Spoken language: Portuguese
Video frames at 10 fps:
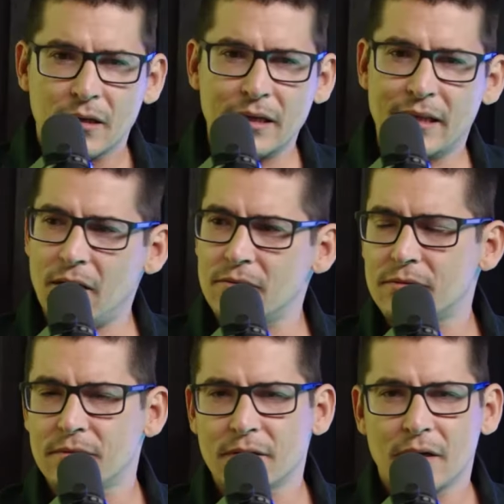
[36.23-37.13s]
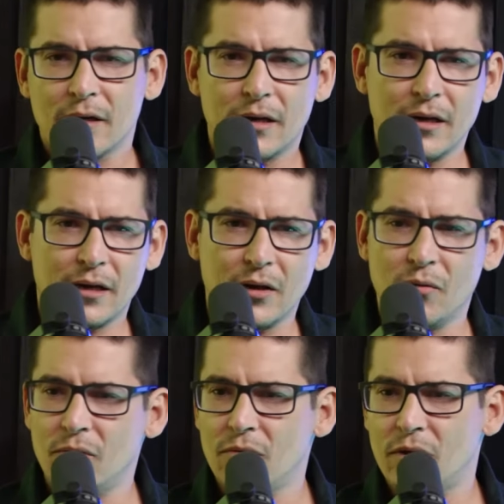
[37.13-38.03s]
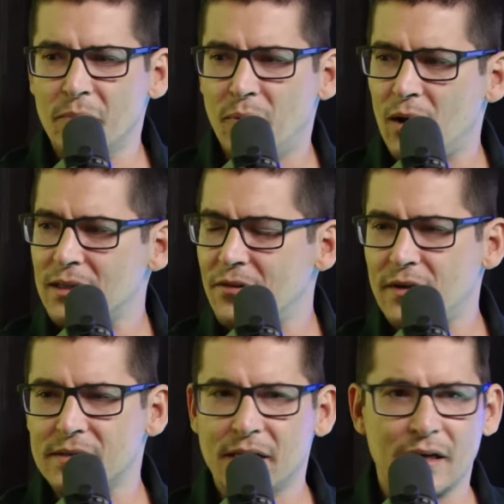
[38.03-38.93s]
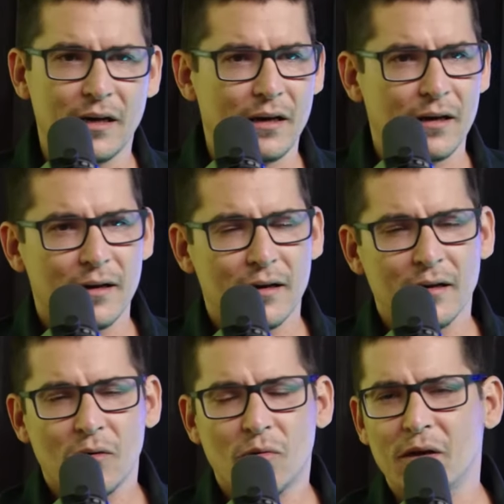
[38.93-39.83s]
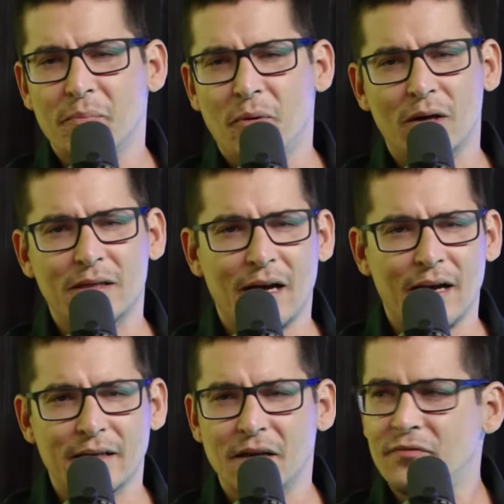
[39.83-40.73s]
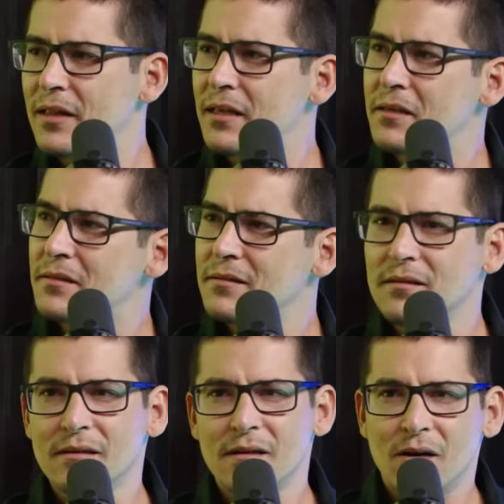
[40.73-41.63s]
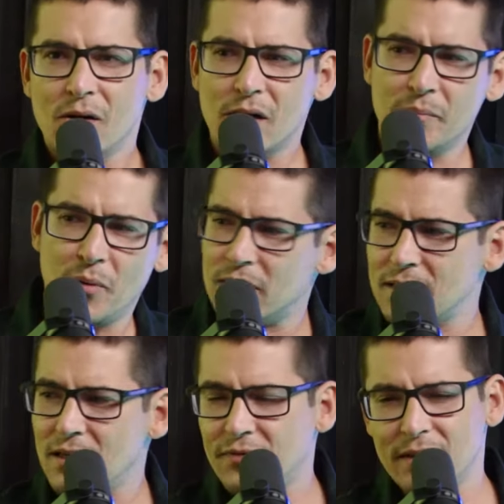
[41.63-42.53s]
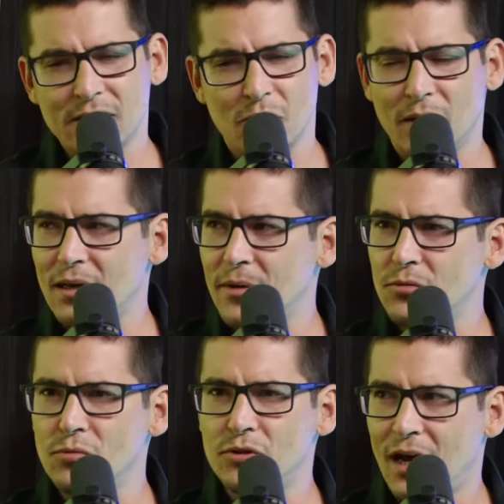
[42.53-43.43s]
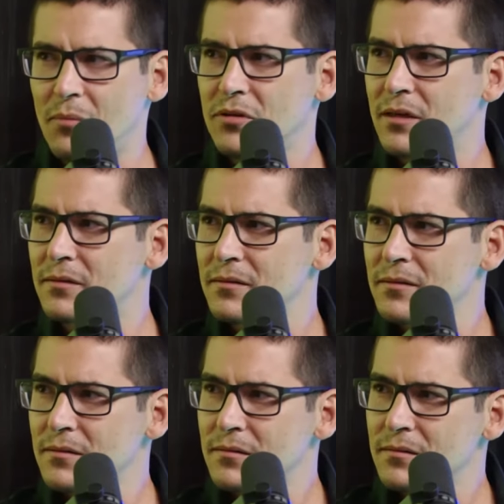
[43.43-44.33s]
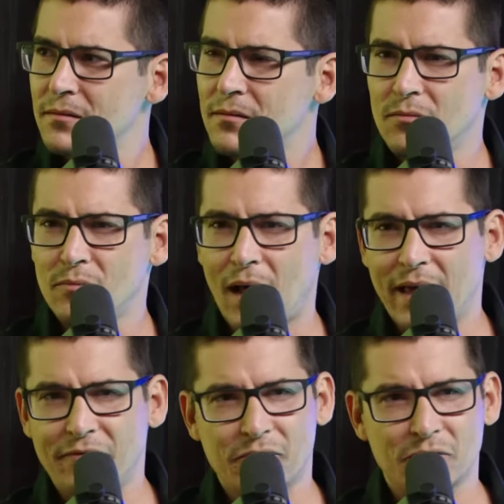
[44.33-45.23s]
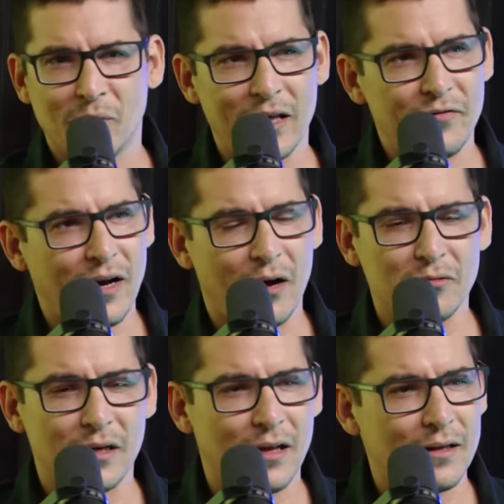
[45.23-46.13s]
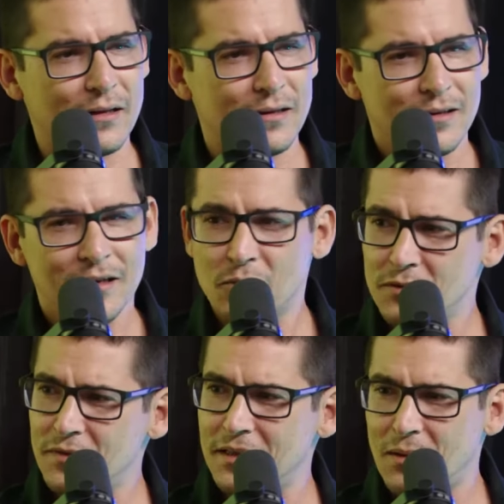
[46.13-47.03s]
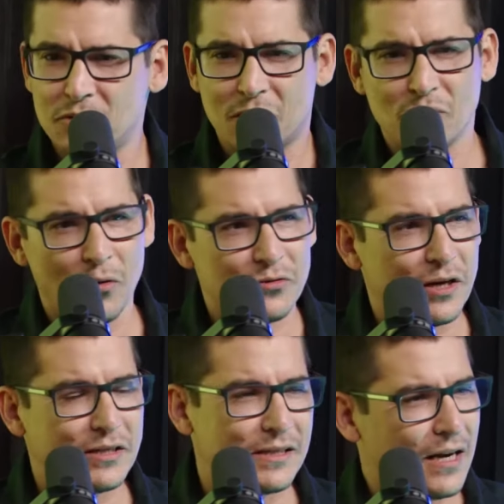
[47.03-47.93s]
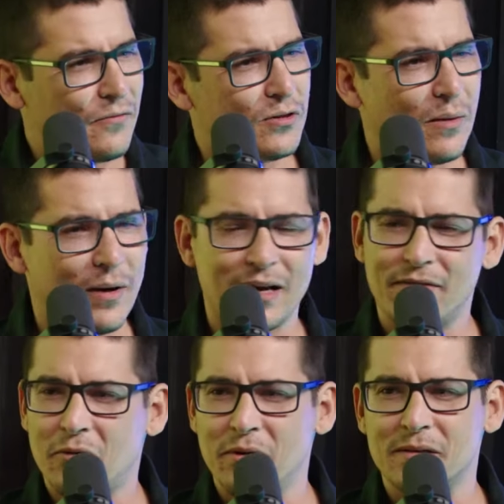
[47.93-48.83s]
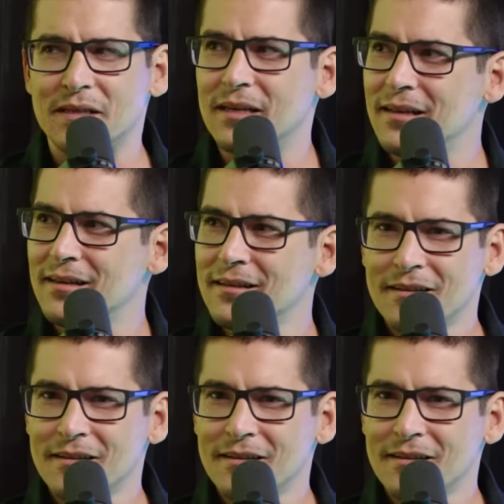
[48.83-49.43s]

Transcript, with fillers: Que Deus, que, que o que importa é fazer, o que importa é ser feliz. O que importa é ser feliz é o mandamento do diabo, não é isso? O maléfico, os maleficaram tem lá, né? Inclusive tem na música do Raul Seixas, né? Quem for da Bahia vai conhecer, né?